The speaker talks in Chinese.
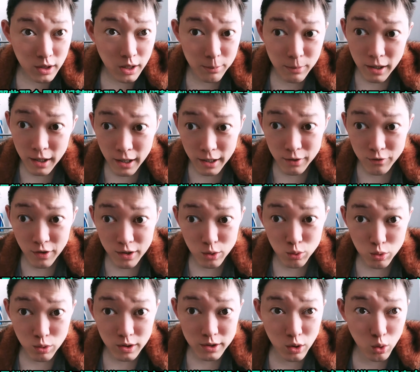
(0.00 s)
他们黑粉
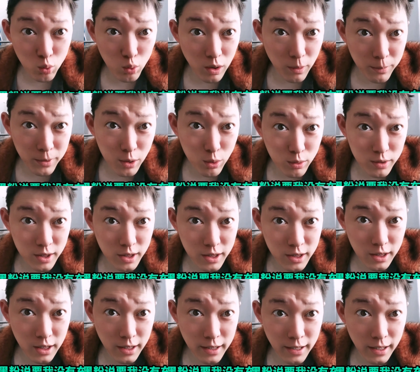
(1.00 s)
说又我没有
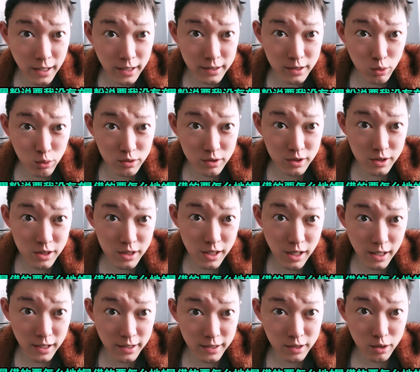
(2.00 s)
车呀，又是
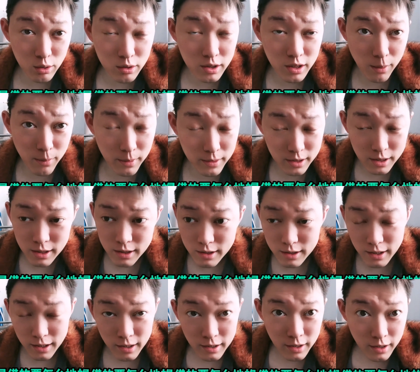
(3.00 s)
借的，又怎么地
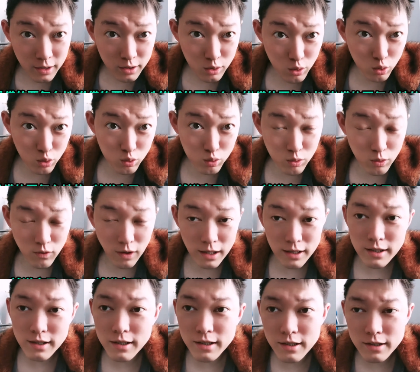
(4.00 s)
的，就说
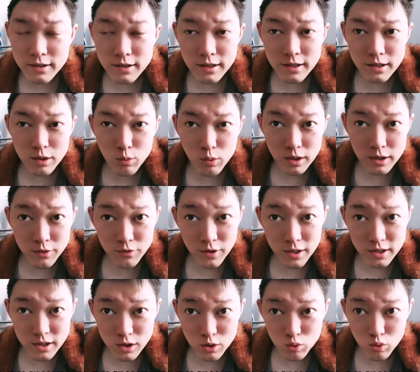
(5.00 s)
完了。这这些我的
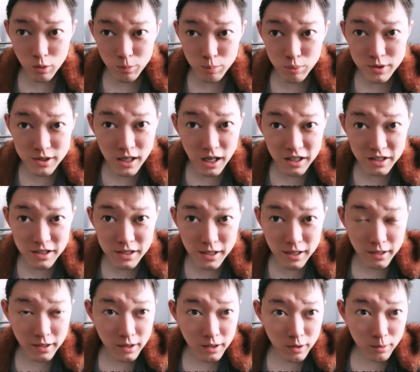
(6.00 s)
粉丝说不相
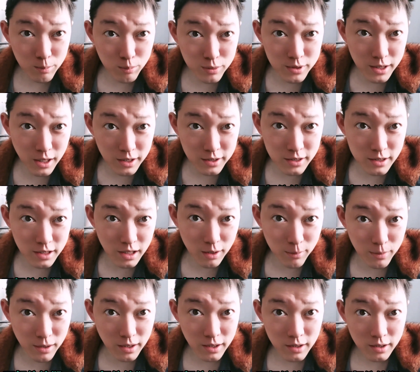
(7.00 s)
信，不相信他
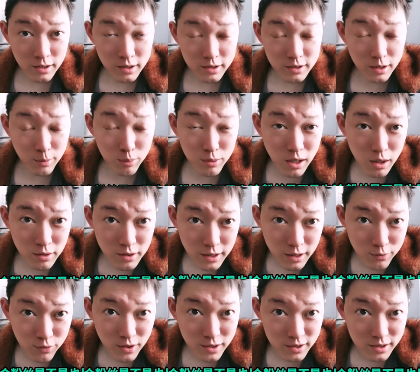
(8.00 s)
们，也不知道这
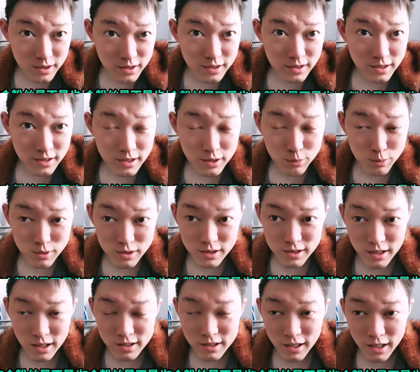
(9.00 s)
个粉丝是不是
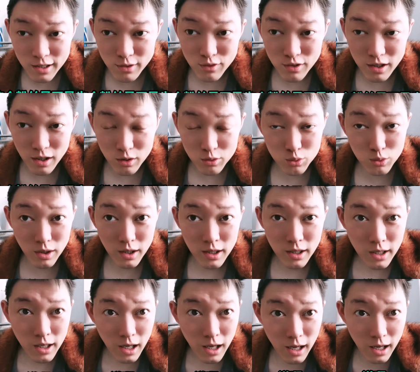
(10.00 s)
也是黑粉啊？说
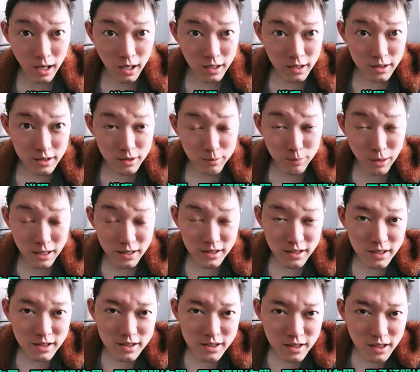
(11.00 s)
啊，你把你
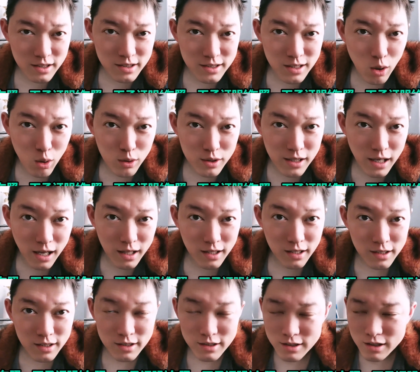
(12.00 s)
的车照一下子，
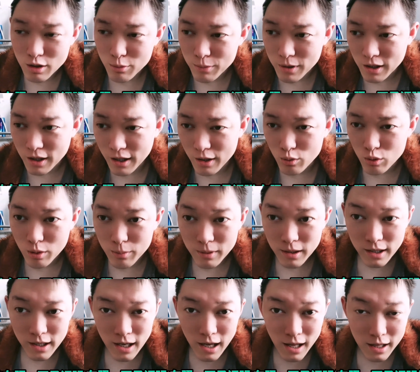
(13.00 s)
证明给我
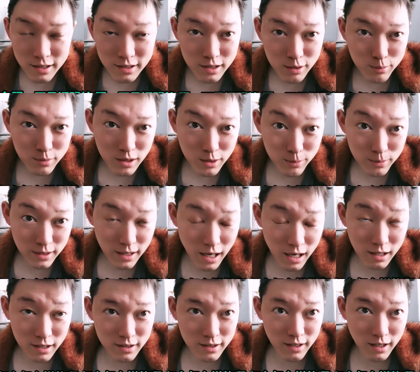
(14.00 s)
们看，怎么怎么
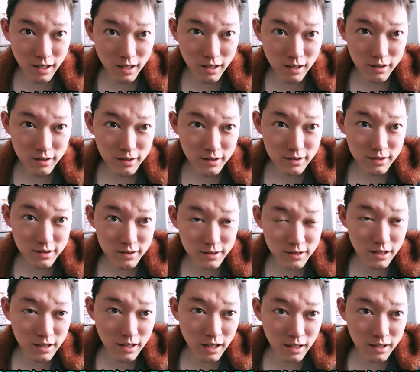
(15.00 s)
样的啊？你
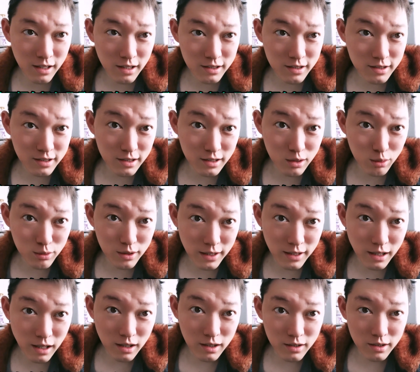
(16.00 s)
这两辆车都在
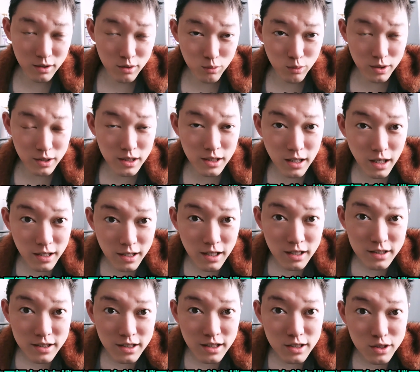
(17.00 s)
哪呢？我这两辆
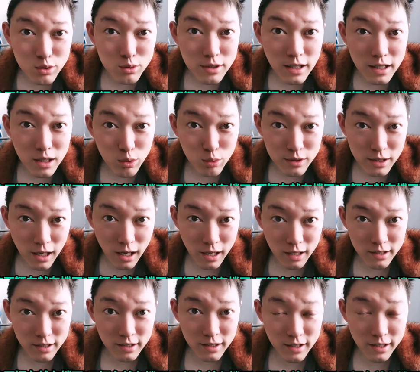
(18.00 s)
车就在楼下
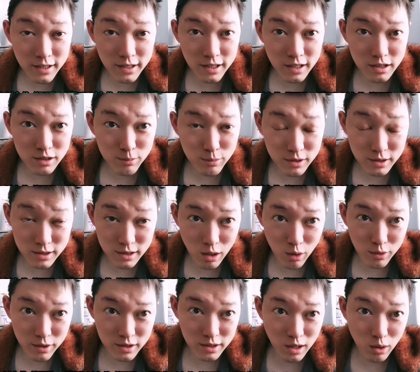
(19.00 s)
呢，可以给你们
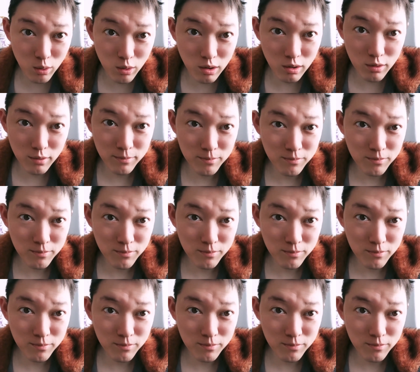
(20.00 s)
照一照啊。